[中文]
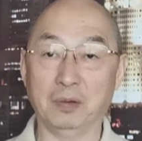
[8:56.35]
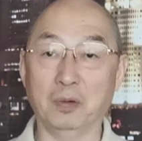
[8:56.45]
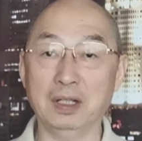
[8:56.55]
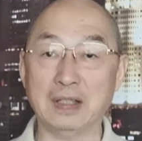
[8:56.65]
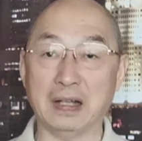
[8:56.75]

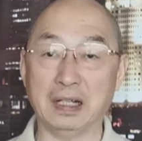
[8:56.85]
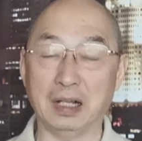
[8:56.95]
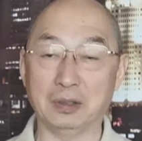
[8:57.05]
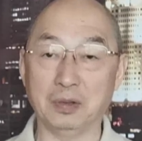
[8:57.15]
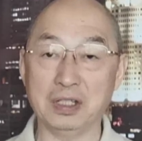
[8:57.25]
我打这
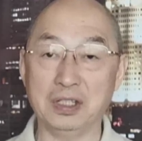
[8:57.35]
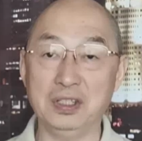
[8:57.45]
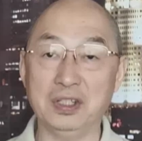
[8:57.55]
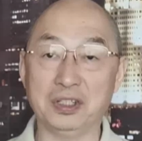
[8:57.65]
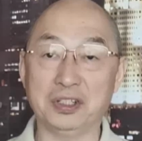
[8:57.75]
两个东西，
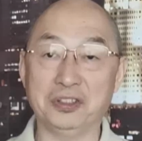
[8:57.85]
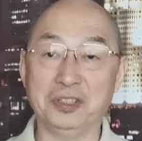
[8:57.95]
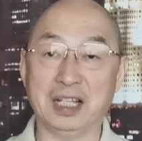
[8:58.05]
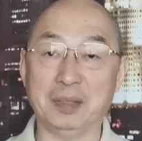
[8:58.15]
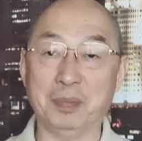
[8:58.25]
仅仅是
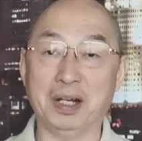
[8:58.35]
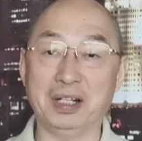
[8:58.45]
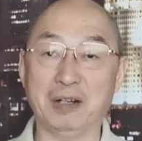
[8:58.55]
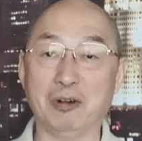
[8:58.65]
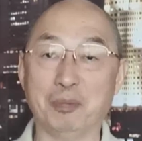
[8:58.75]
就打在
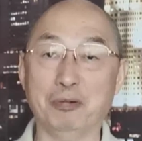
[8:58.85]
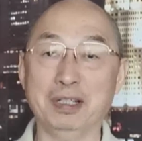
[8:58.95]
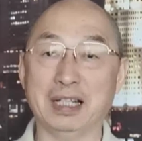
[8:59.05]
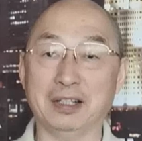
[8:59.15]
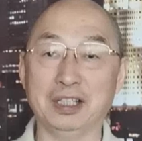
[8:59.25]
边上，我不
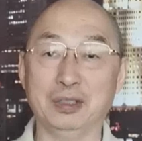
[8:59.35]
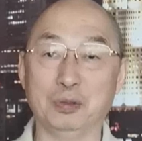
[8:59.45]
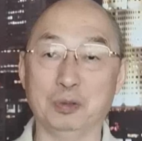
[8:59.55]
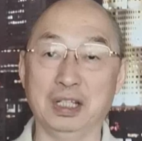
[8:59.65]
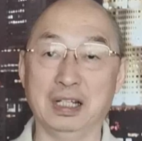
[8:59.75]
会打到你
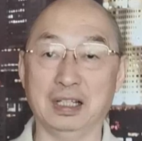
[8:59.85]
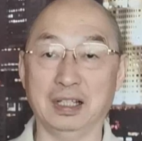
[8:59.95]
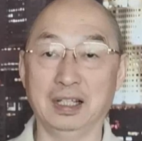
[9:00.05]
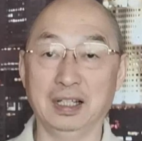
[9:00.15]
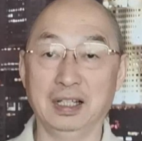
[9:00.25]
土地上的。